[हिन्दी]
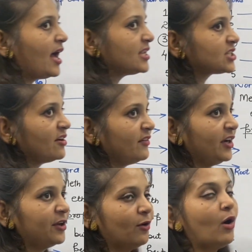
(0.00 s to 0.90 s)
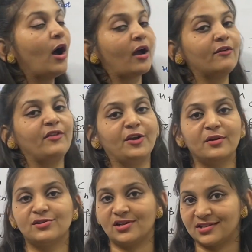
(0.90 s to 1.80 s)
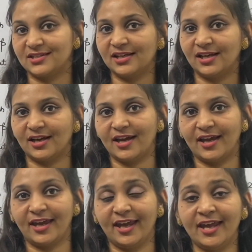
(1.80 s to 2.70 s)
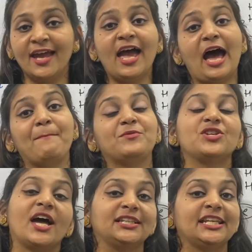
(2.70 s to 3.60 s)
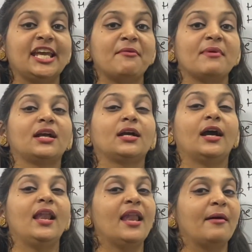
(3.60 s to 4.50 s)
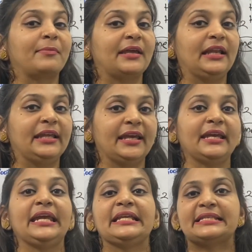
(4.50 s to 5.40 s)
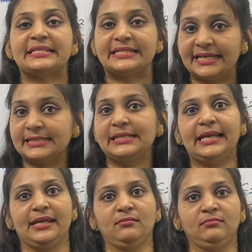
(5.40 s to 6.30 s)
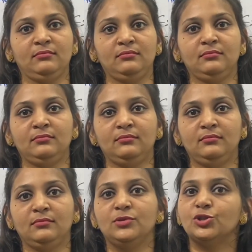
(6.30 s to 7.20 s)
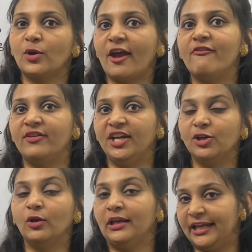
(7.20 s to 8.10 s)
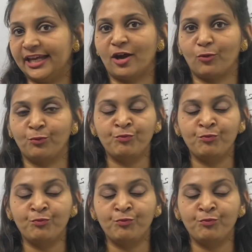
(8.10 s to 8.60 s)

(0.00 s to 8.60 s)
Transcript: आज का वीडियो अगर वीडियो इंटरेस्टिंग लगा है आप चाहते हैं मैं कल आपके लिए इंस्टेंटली जो है वीडियो ले आऊँ